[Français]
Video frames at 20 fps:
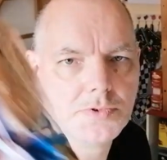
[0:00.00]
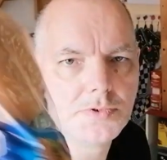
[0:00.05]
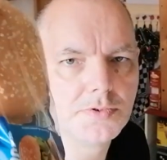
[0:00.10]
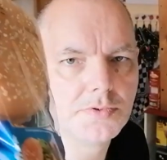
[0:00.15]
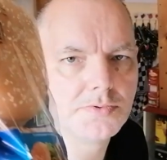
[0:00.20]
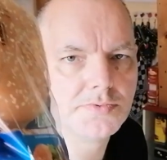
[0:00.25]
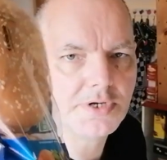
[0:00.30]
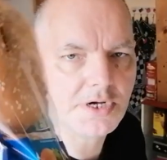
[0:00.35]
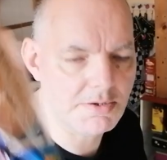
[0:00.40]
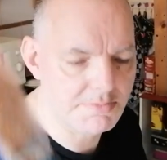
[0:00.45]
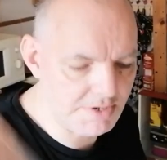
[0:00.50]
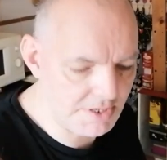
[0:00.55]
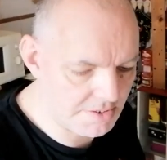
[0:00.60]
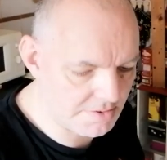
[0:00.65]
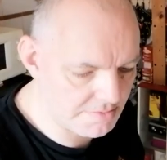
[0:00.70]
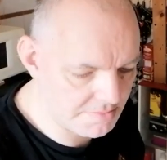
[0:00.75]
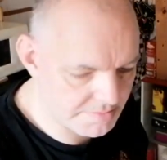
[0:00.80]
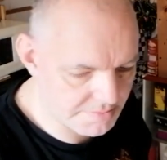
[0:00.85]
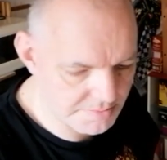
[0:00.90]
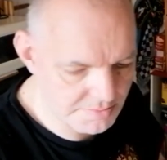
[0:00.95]
Euh, on verra bien.
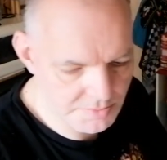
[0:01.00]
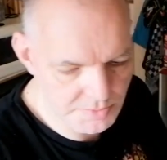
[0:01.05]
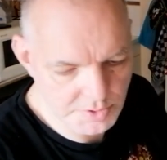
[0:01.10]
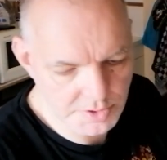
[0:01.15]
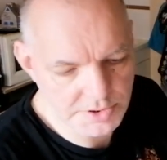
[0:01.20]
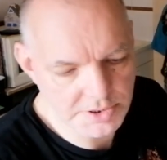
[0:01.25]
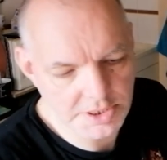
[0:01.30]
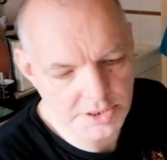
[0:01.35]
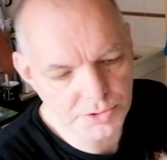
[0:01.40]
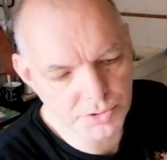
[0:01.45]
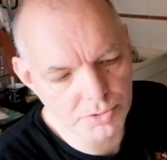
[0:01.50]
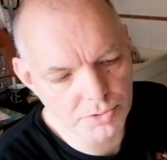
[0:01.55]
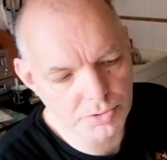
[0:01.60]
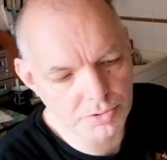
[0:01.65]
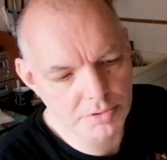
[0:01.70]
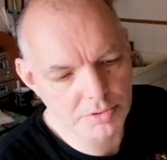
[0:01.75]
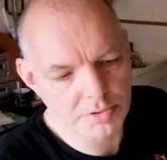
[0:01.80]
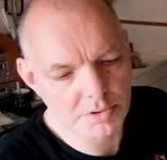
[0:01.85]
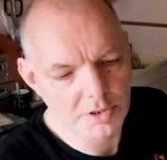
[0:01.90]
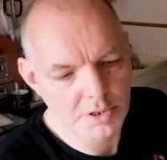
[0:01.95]
Il y en a
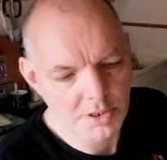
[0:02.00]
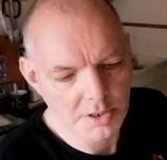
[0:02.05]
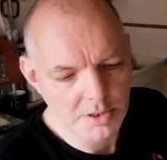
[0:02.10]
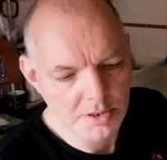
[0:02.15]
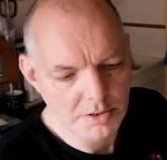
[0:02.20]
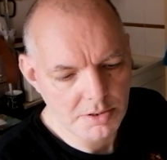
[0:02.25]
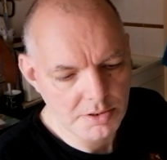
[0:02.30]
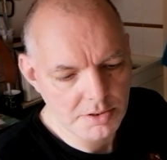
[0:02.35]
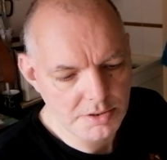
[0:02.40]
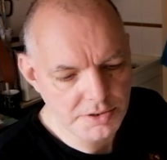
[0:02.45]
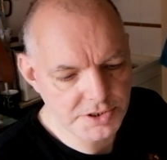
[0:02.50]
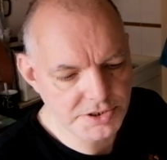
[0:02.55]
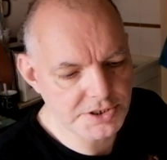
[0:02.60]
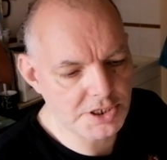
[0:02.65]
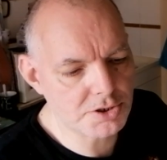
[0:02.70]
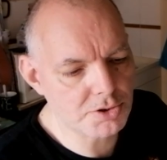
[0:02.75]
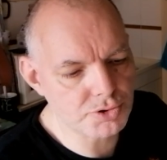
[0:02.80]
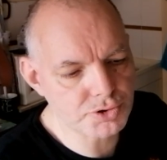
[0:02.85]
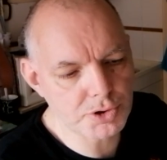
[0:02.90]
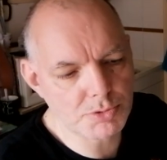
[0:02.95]
deux.
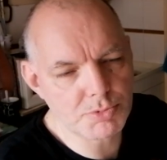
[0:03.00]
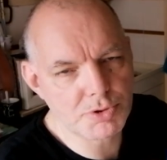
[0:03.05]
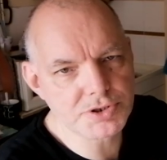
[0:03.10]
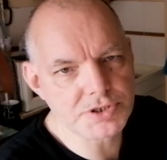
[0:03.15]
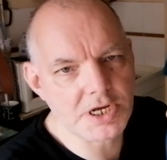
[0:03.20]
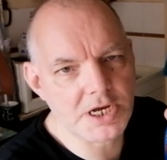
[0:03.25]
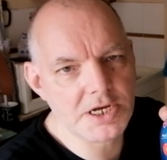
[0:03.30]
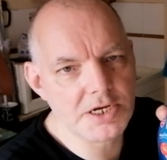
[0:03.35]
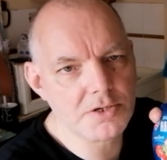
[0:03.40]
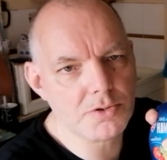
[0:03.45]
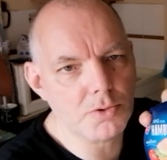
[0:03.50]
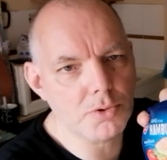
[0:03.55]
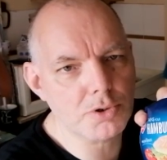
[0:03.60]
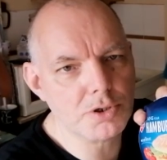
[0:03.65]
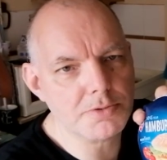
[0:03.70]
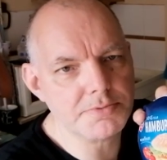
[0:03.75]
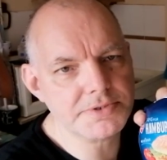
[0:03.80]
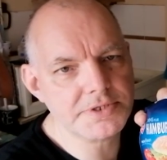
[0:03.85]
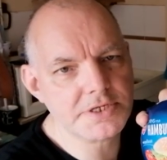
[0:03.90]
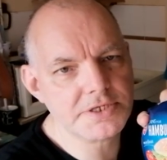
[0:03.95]
Déjà quand on mange un gros
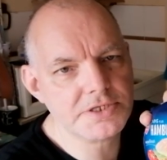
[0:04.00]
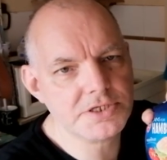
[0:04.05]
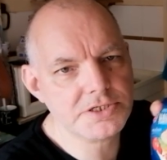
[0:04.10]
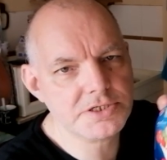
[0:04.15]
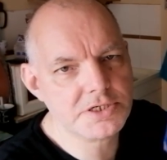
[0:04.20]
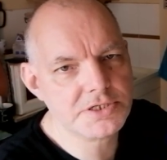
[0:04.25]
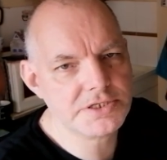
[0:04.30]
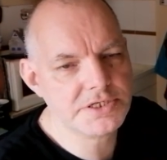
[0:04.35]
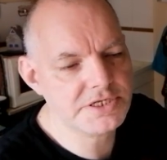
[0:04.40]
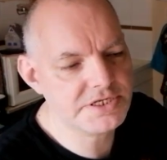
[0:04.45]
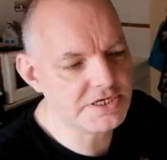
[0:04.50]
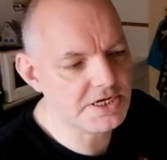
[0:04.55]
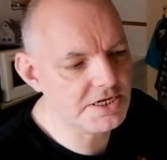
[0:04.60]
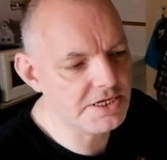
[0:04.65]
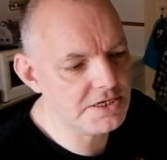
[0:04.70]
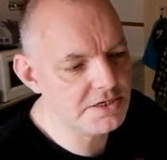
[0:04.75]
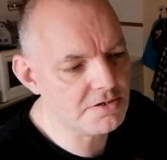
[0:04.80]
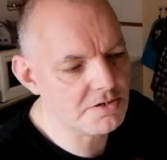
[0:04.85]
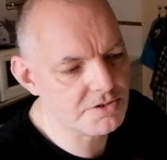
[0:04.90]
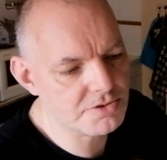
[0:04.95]
comme ça, déjà t'es
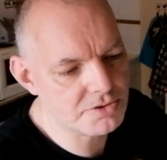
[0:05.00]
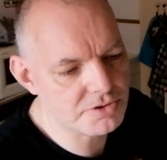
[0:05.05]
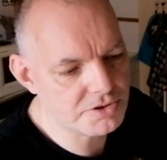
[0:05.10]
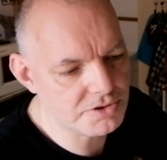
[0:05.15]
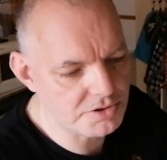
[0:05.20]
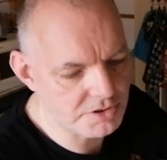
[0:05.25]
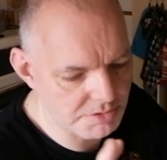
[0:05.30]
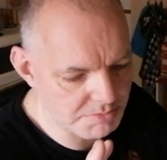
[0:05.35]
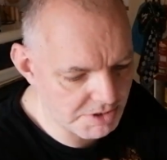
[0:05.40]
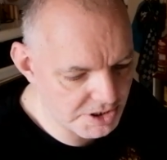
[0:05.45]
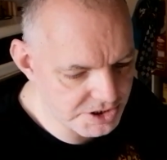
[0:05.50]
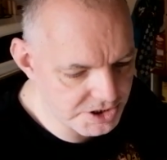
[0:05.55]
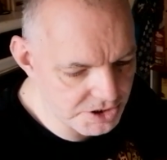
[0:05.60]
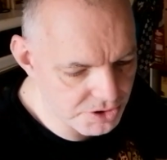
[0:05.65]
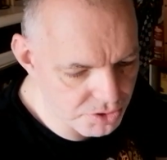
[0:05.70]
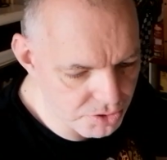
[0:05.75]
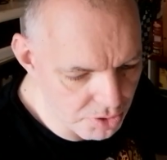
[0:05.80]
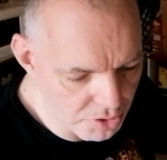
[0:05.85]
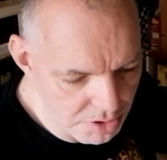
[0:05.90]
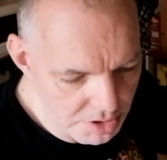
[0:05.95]
calé. imagine
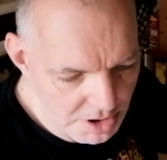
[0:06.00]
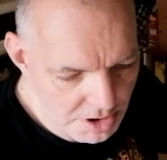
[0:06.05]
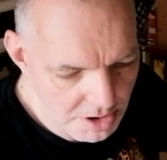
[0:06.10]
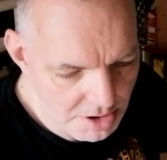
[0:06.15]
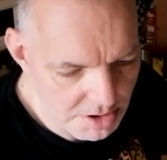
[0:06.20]
deux.